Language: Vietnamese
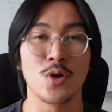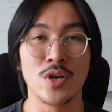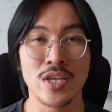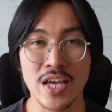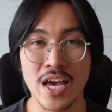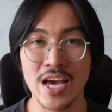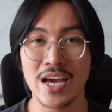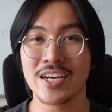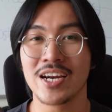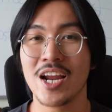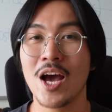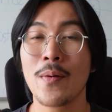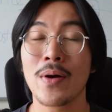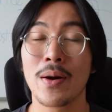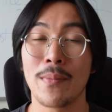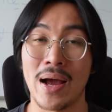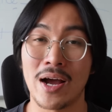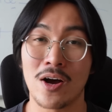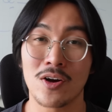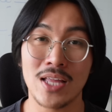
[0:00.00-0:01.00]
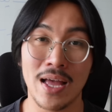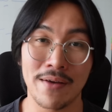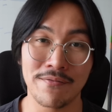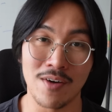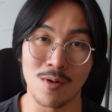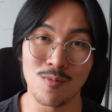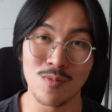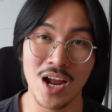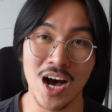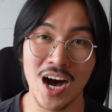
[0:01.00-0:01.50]
Tuy nhiên nếu mà các bạn có tham
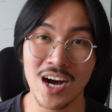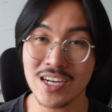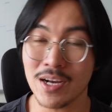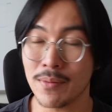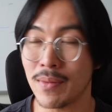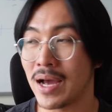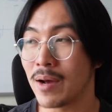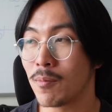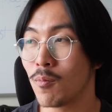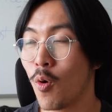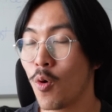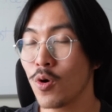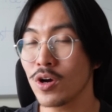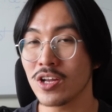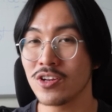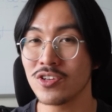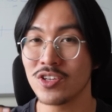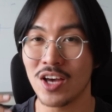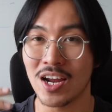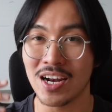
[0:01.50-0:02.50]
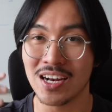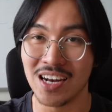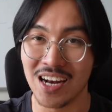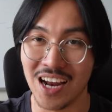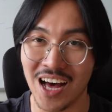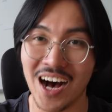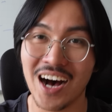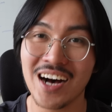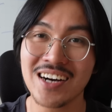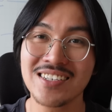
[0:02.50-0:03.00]
vọng lớn, các bạn muốn kinh doanh
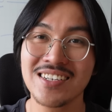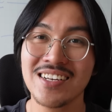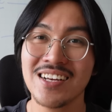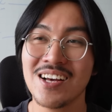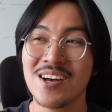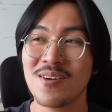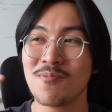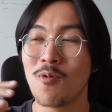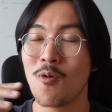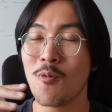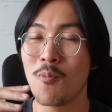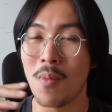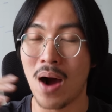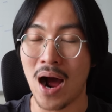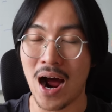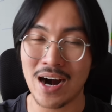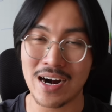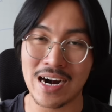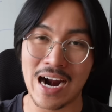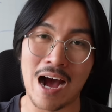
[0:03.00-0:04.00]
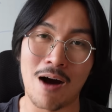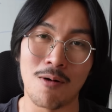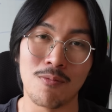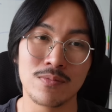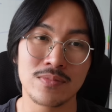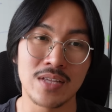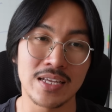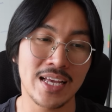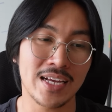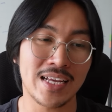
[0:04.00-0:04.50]
lớn, muốn mở
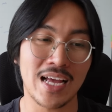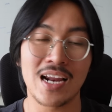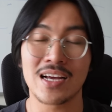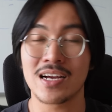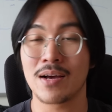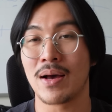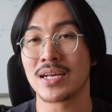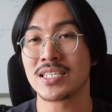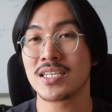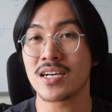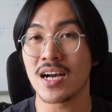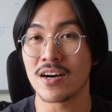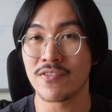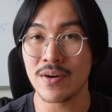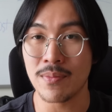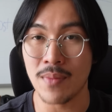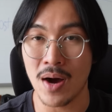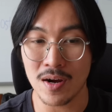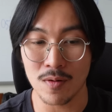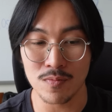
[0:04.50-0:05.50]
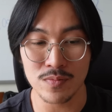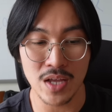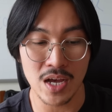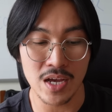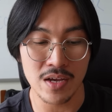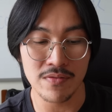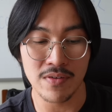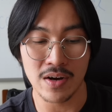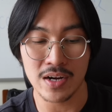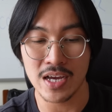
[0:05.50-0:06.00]
rộng, thì chắc chắn là các bạn sẽ cần phải mở công
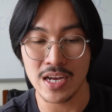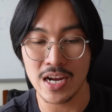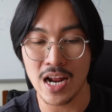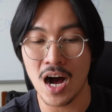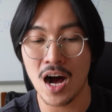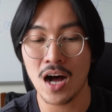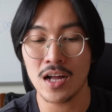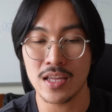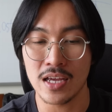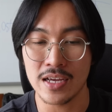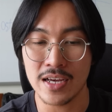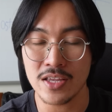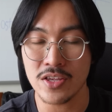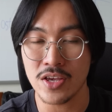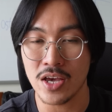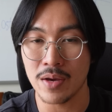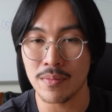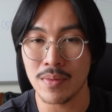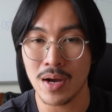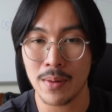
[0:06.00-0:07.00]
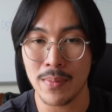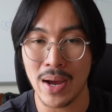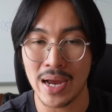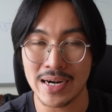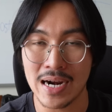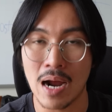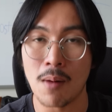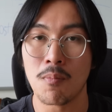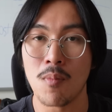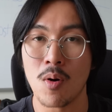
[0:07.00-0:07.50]
ty. Và khi đó thì cái chuyện mà các
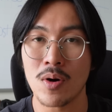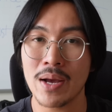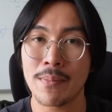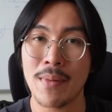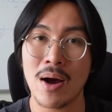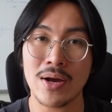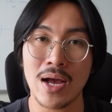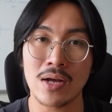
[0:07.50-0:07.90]
bạn đọc một cái báo